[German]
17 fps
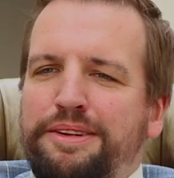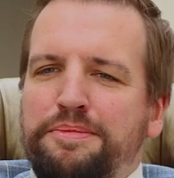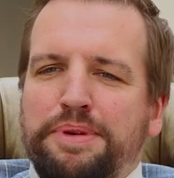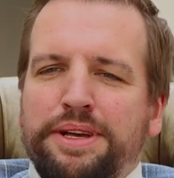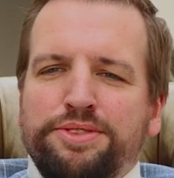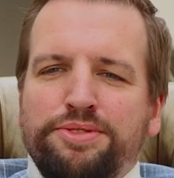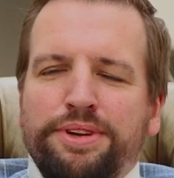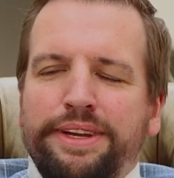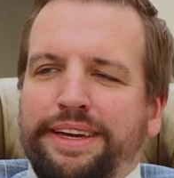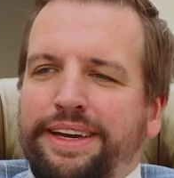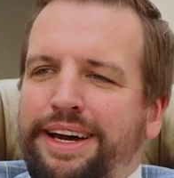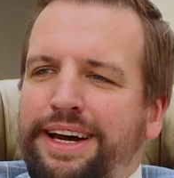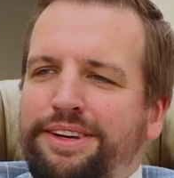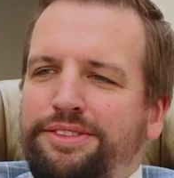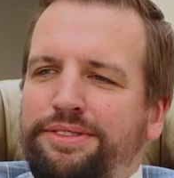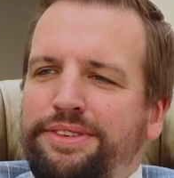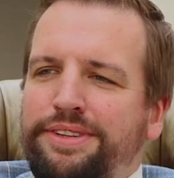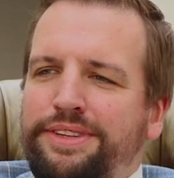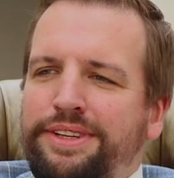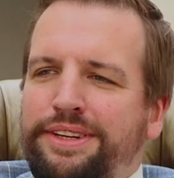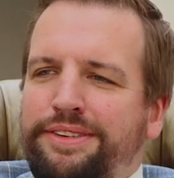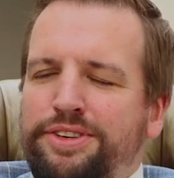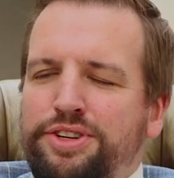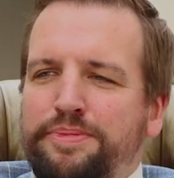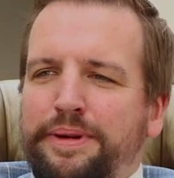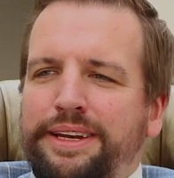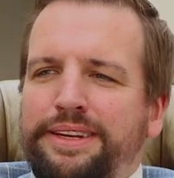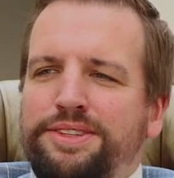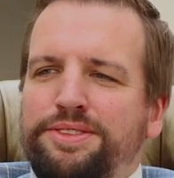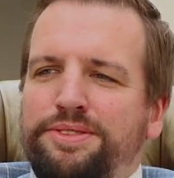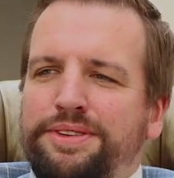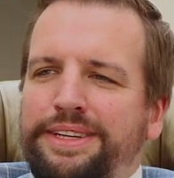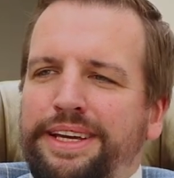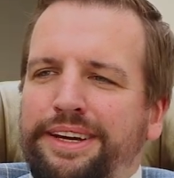Persönlichkeit und äh, was
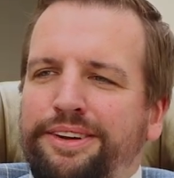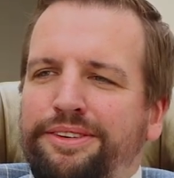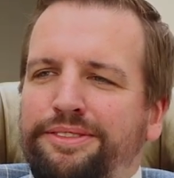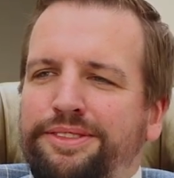Spannendes zu entdecken.